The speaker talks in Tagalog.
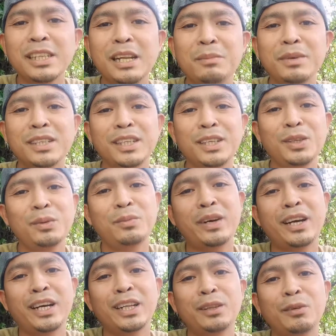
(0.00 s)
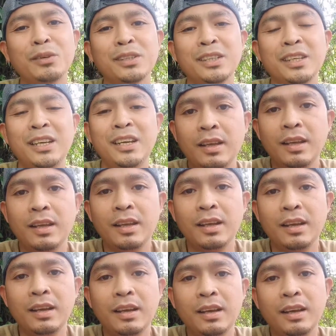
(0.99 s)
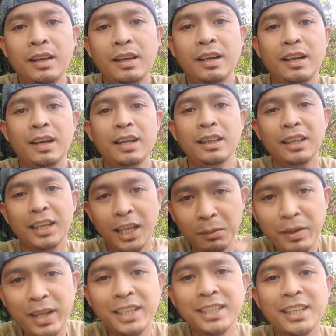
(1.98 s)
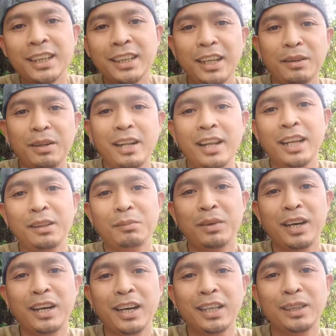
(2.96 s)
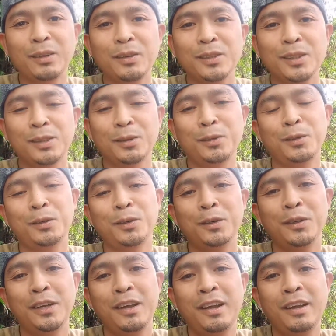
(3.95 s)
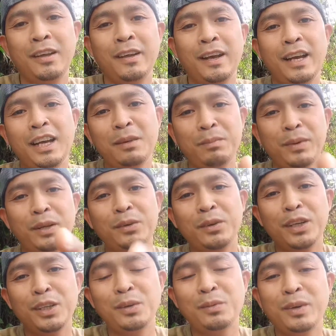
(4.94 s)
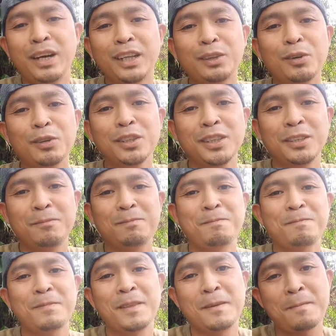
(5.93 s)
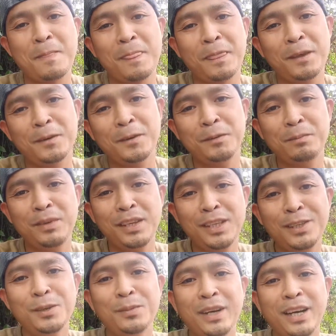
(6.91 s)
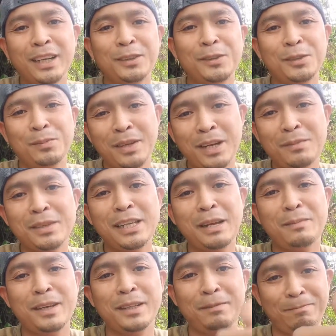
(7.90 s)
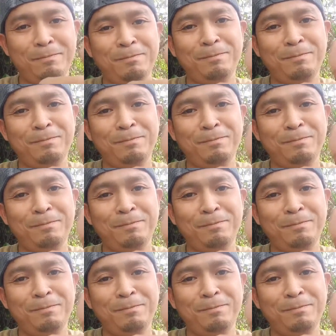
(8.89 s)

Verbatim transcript: salamat sa inyo mga katoks at uh, God bless sa atin lahat mga katoks so ayan panoorin nyo mga katoks yung video mga katoks maraming salamat